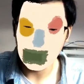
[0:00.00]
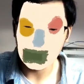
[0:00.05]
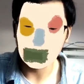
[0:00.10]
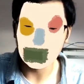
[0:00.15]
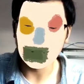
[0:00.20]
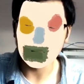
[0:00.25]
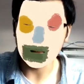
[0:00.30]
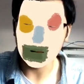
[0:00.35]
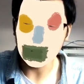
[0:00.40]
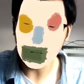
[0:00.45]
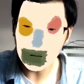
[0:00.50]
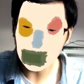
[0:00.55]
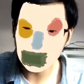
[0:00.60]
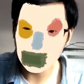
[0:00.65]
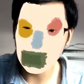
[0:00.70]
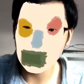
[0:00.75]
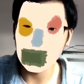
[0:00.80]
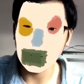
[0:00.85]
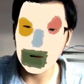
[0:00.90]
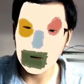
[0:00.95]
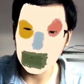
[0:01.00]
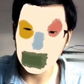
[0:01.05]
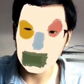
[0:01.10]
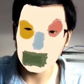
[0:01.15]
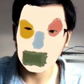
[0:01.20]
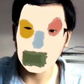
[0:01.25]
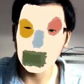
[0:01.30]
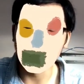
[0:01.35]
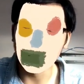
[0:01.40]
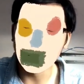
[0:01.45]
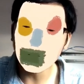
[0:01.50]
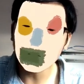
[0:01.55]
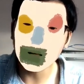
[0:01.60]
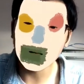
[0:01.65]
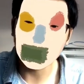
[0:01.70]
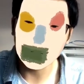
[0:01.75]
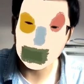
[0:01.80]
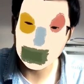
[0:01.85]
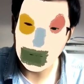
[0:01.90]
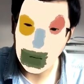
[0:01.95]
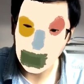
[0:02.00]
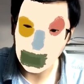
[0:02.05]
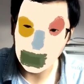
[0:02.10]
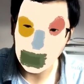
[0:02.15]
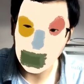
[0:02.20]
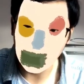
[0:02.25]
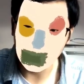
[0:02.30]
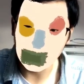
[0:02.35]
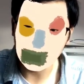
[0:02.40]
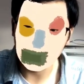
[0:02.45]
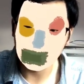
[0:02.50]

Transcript: mình sẽ note lại và mình rất là trân trọng luôn